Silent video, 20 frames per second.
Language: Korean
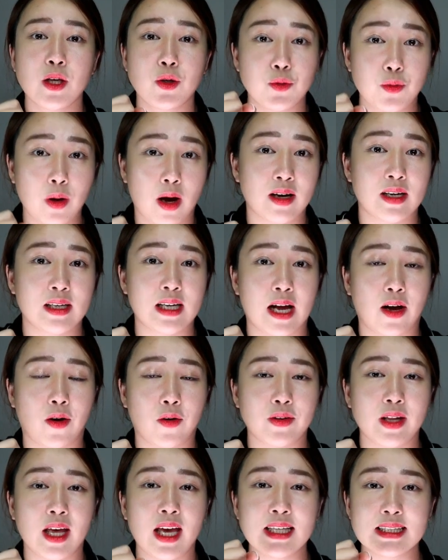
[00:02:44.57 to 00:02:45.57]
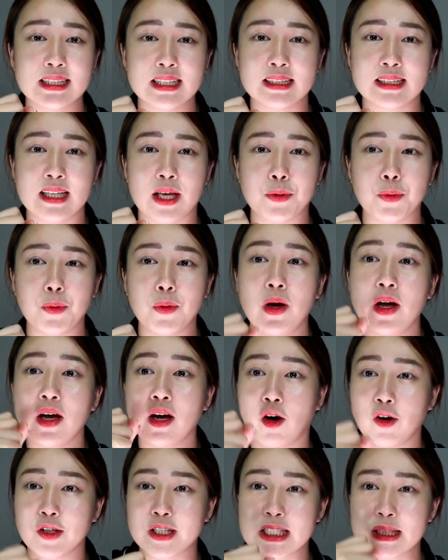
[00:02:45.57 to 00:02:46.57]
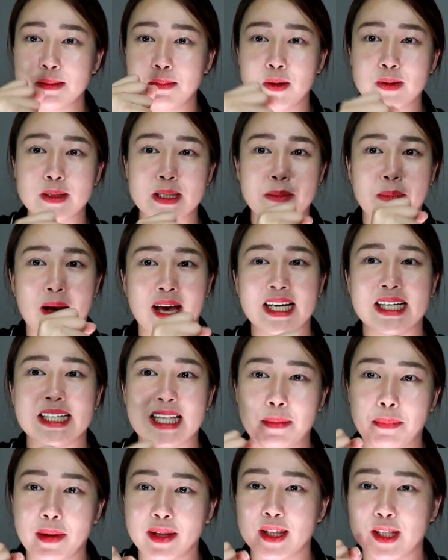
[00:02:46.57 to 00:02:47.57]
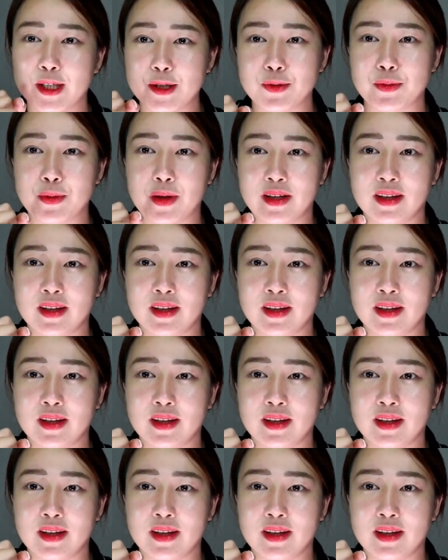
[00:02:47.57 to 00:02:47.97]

유학을 가거나 했을 때도 거침없이 말을 내뱉을 수